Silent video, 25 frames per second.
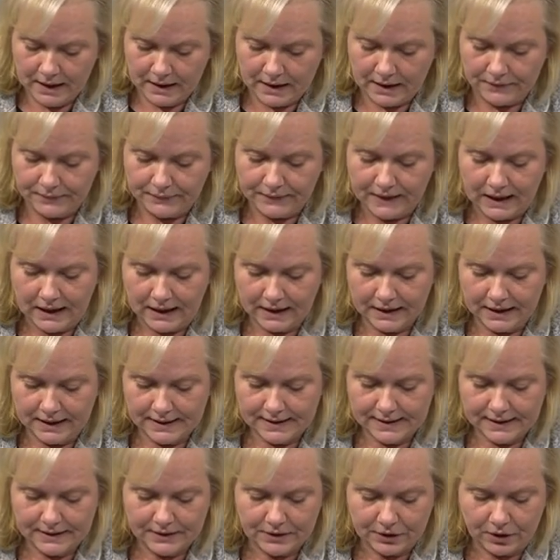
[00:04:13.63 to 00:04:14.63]
dann frage
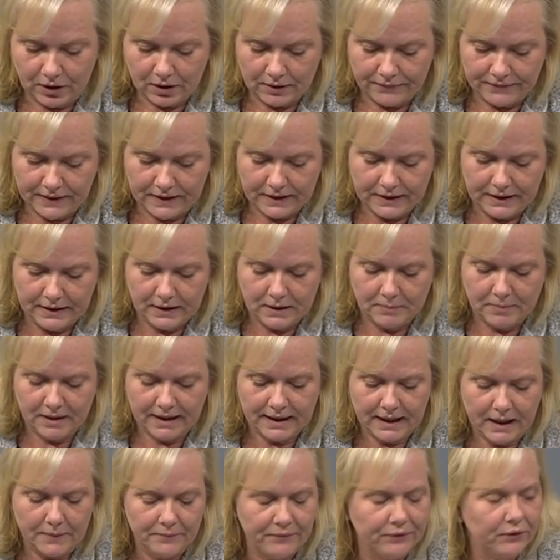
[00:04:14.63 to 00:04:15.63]
ich Sie doch, wenn Ihnen die
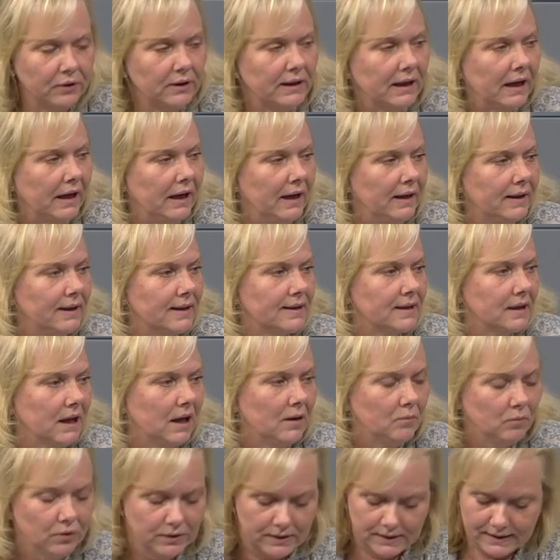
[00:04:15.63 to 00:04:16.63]
Bekämpfung der
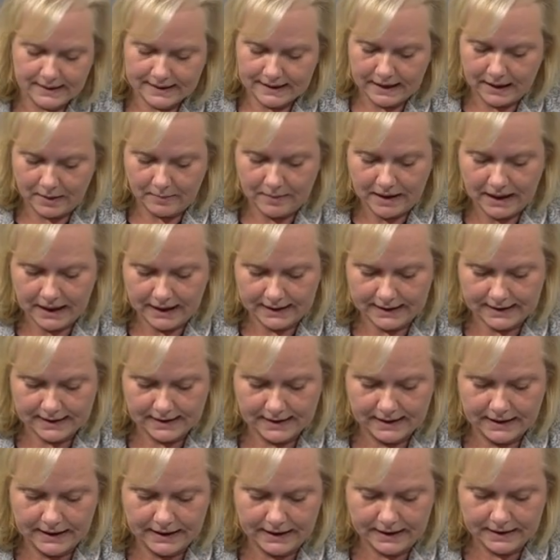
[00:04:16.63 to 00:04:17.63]
Altersarmut so sehr am
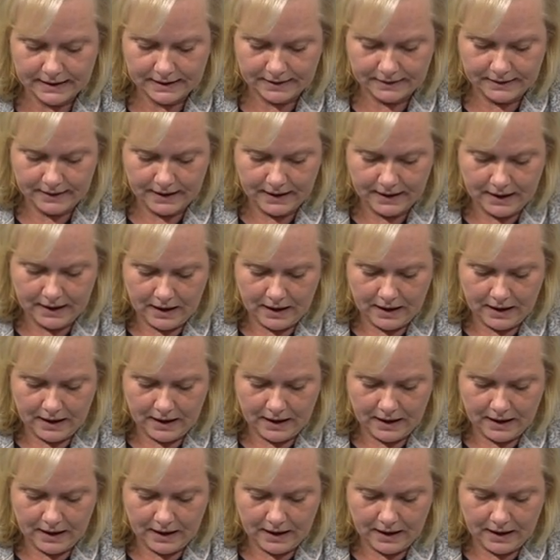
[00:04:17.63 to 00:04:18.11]
Herzen liegt,